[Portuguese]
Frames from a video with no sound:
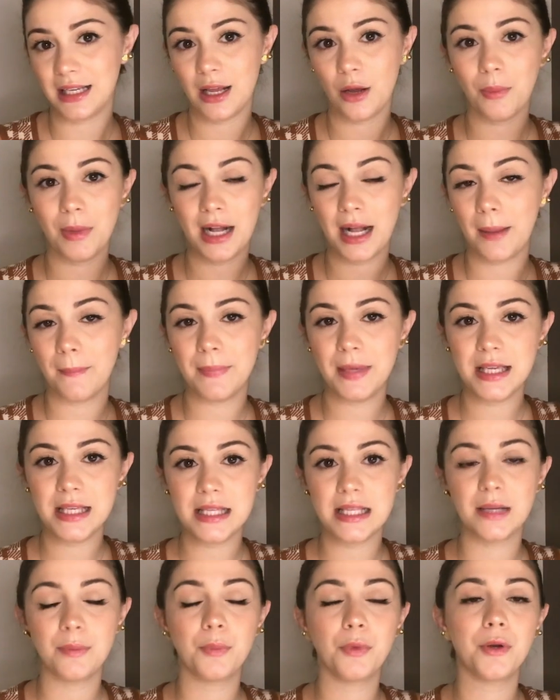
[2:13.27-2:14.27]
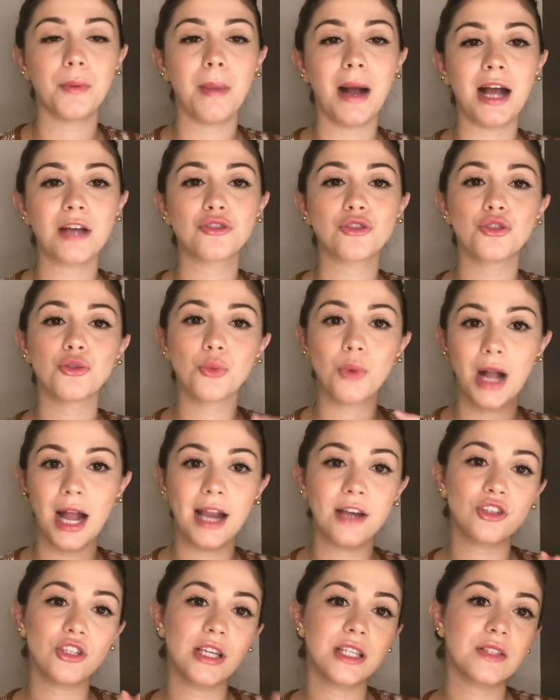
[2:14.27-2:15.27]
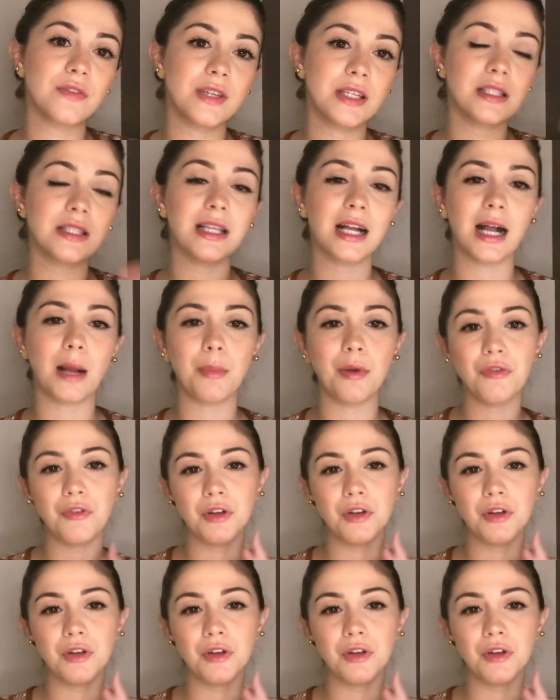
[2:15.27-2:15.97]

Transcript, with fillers: né, uma camisa por baixo de um cardigan, às vezes acaba